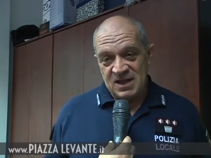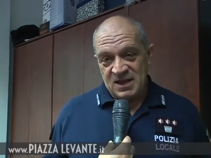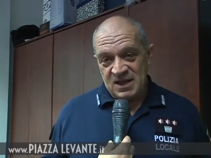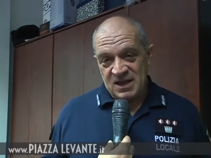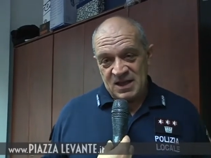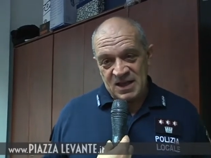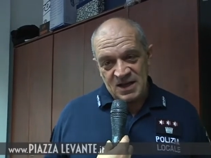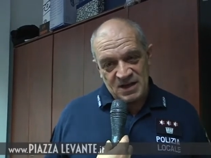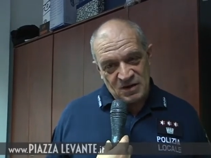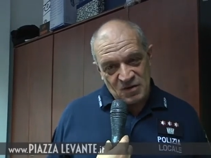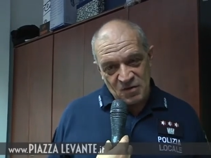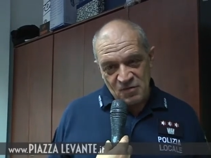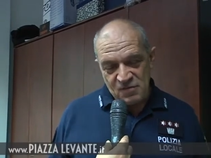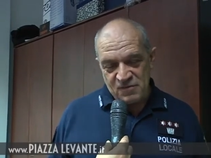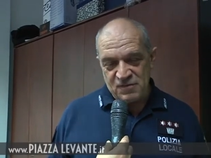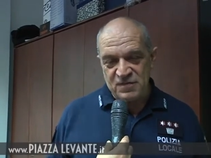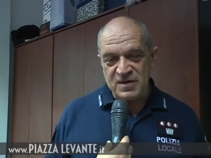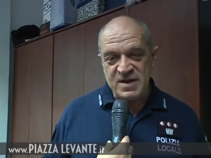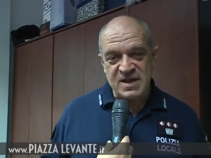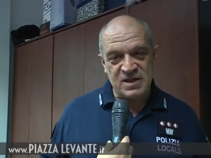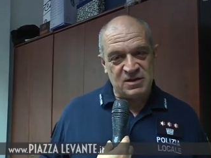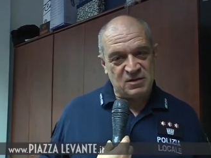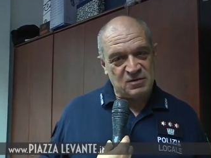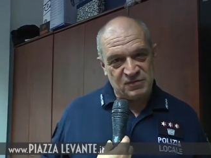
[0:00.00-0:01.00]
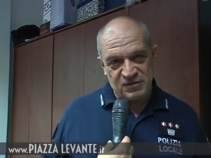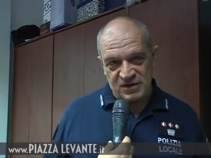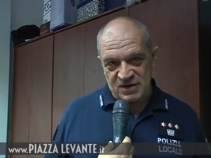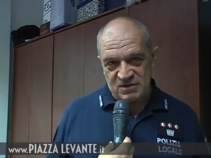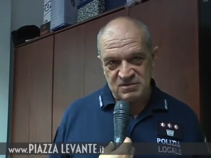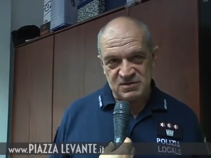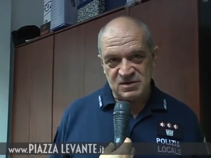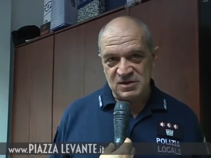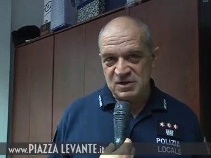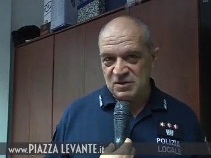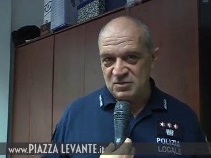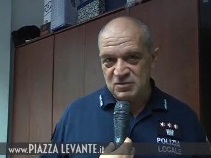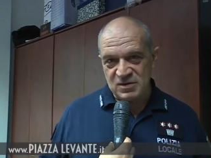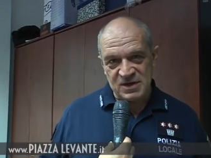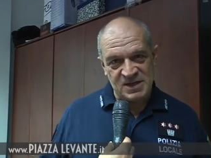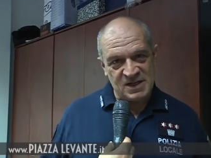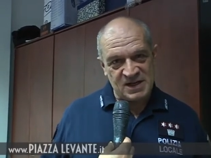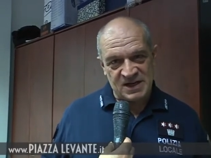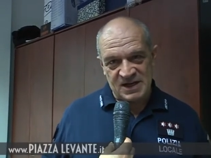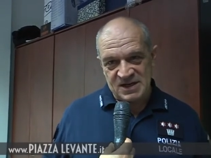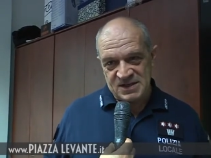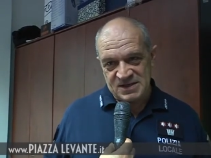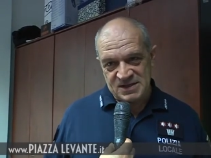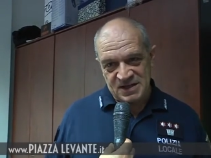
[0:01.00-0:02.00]
che il conflitto fra questi due
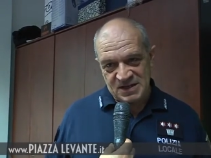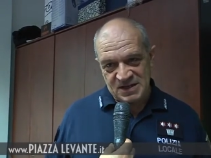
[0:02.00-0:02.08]
interessi